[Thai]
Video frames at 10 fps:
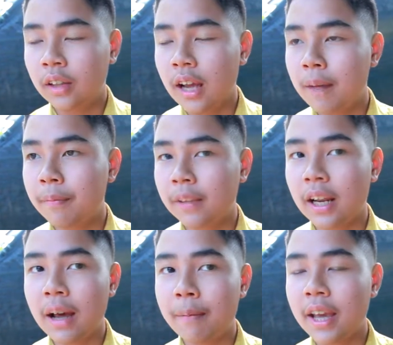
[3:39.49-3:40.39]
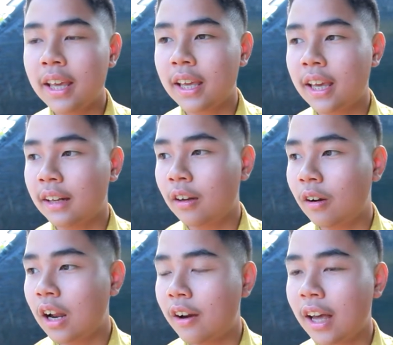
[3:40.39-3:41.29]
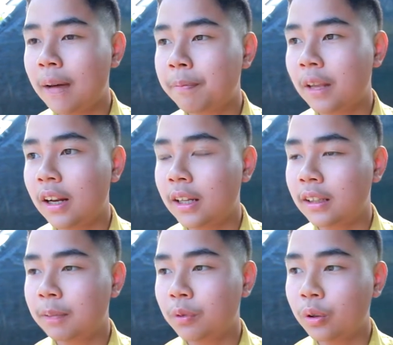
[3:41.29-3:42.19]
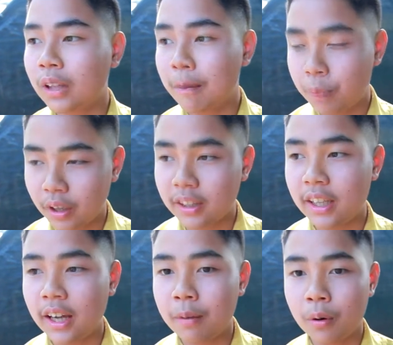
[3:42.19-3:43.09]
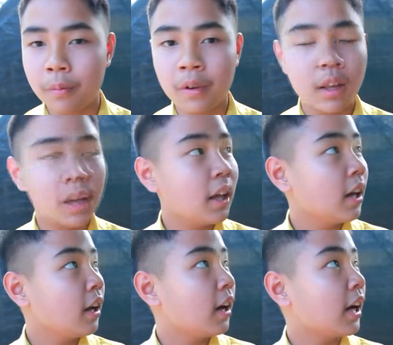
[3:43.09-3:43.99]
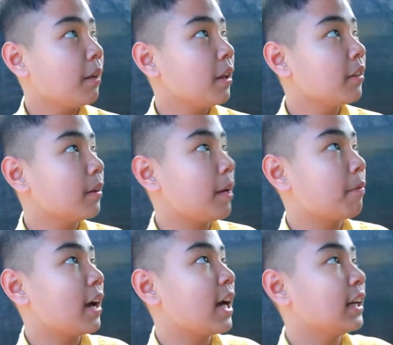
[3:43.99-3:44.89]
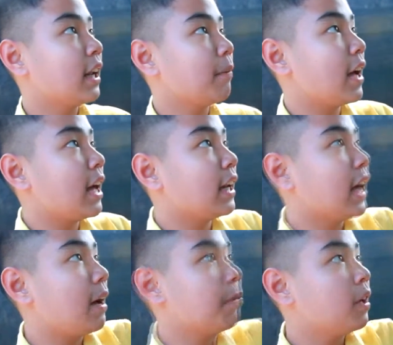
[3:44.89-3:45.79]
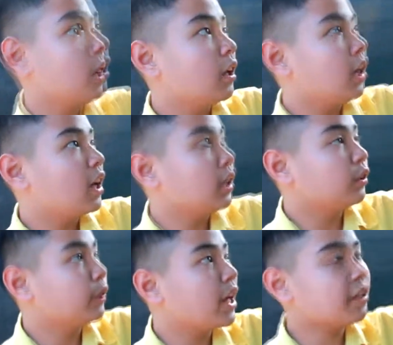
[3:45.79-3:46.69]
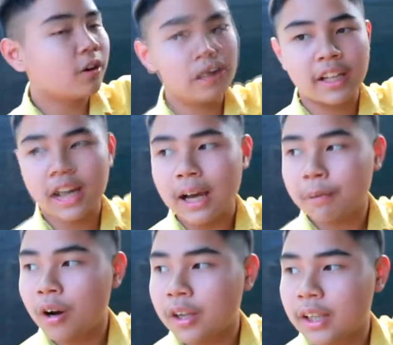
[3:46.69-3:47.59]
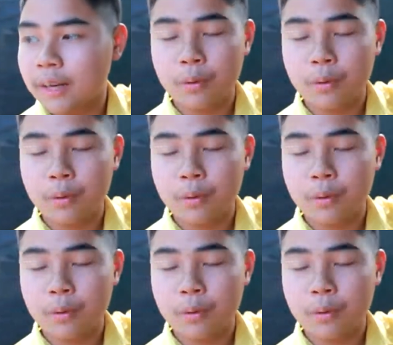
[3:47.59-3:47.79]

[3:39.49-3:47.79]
ทำจะทำให้เห็ดของเรานะครับจเจริญเติบโตตามปกติครับผม ครับแล้วสำหรับการทำงานนะครับตรงหน้าจอนี้นะครับก็จะระ